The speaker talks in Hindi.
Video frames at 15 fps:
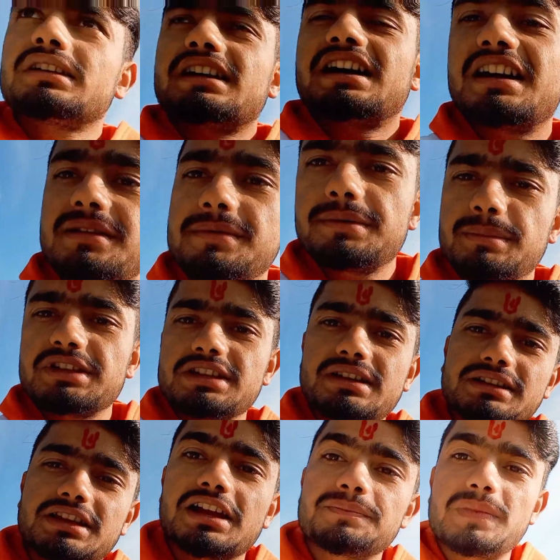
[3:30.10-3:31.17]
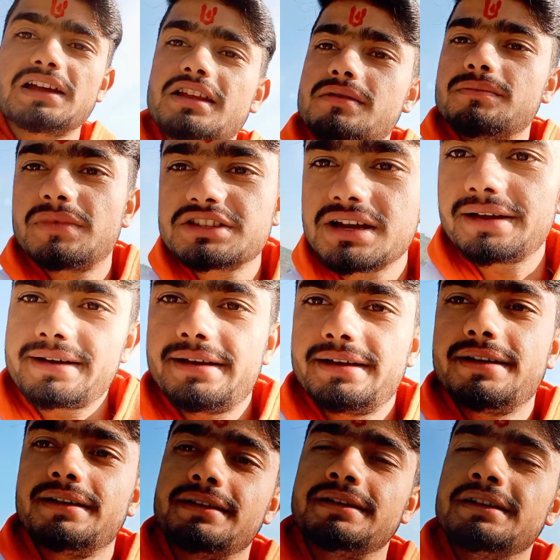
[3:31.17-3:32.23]
गाड़ी में मज़ा नहीं आता आज पैदल मज़ा आ रहा
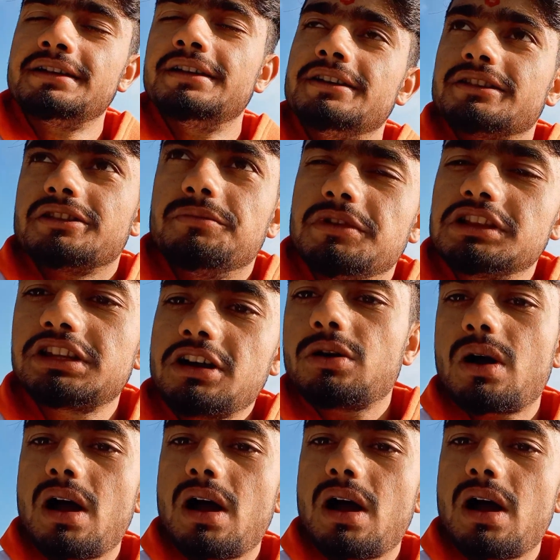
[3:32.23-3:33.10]
है मिलता हूँ